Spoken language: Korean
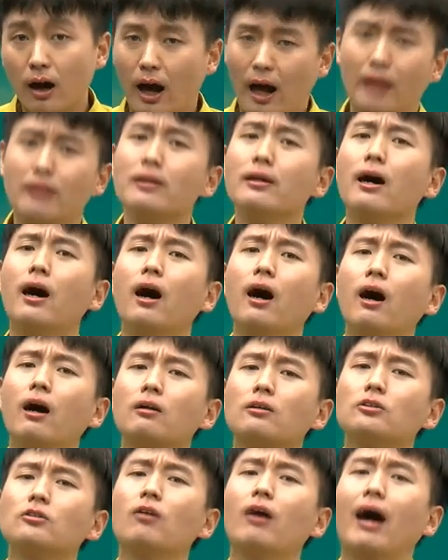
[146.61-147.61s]
아니야
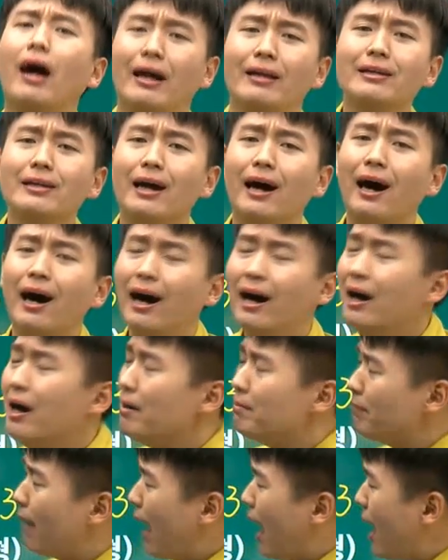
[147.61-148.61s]
그거 아니야
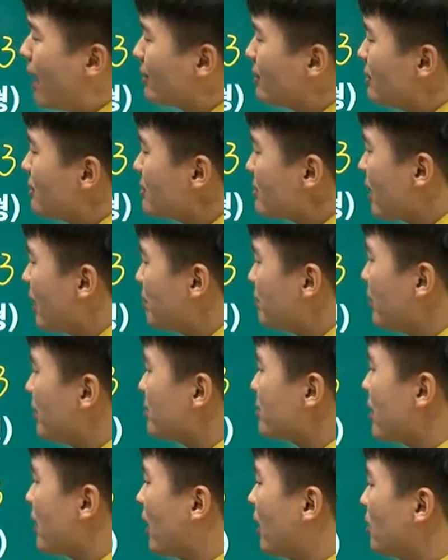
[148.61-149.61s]
많은 사람들이
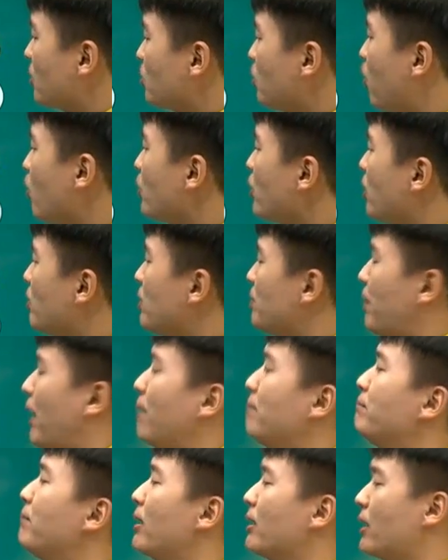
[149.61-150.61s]
생각하는 통념을
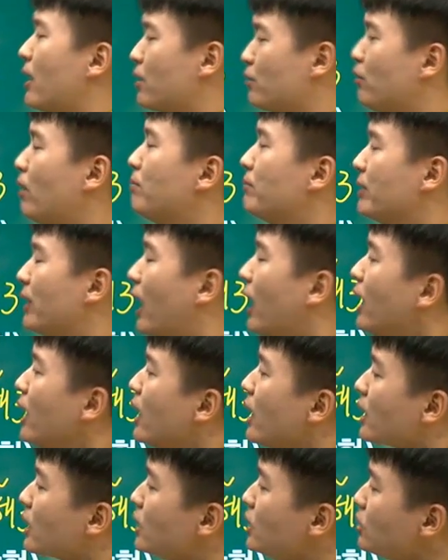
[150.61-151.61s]
반박하기도 합니다.
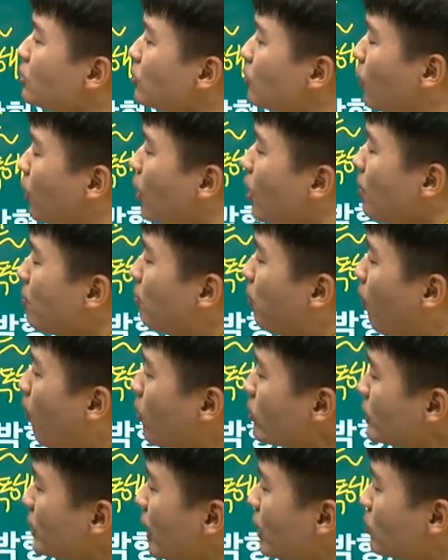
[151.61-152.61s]
그리고
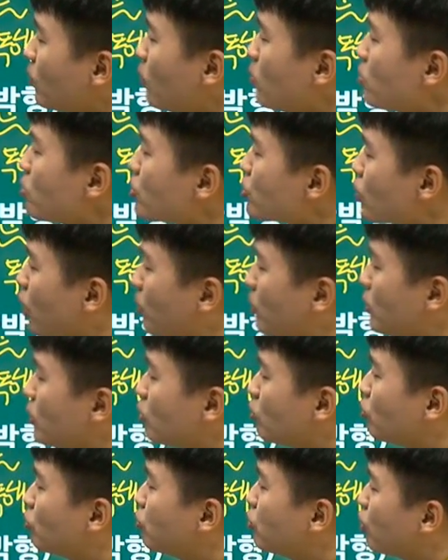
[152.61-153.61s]
본인의
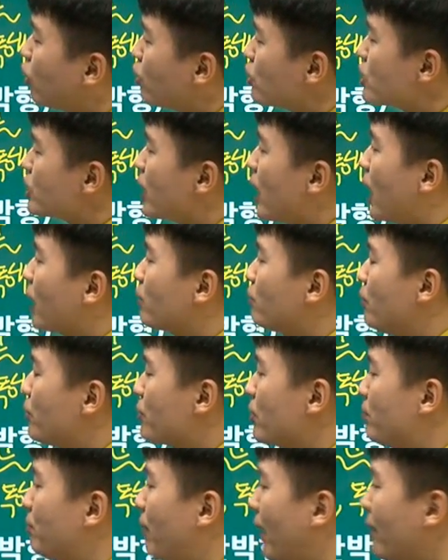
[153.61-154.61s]
논점을 두드러지게 하기
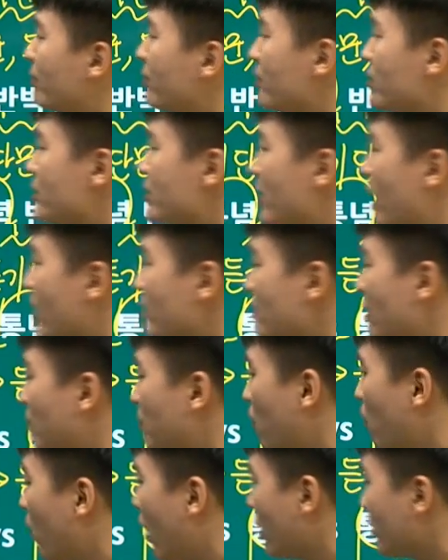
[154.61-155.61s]
위해서 반드시 항상
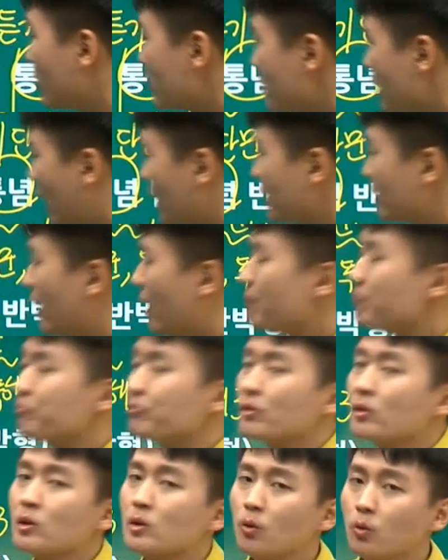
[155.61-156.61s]
뭐가 등장한다?
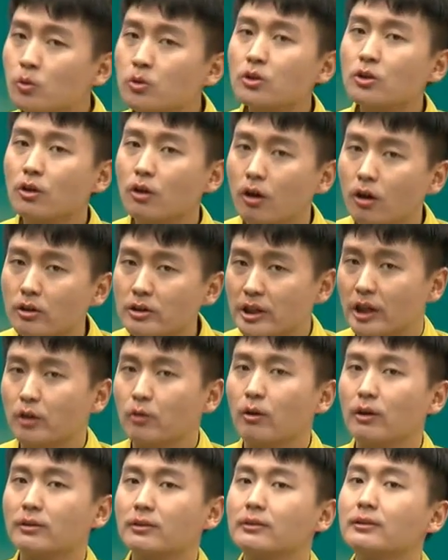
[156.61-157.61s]
논거
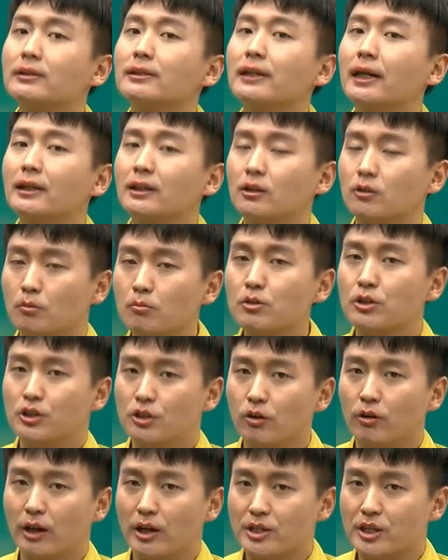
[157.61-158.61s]
자료가 등장한다는 점
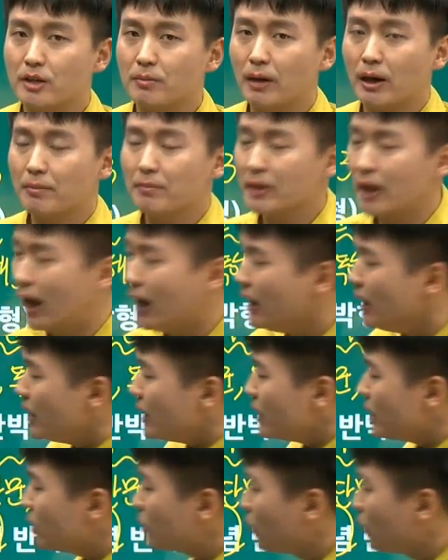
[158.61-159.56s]
기억하시기 바랍니다. 이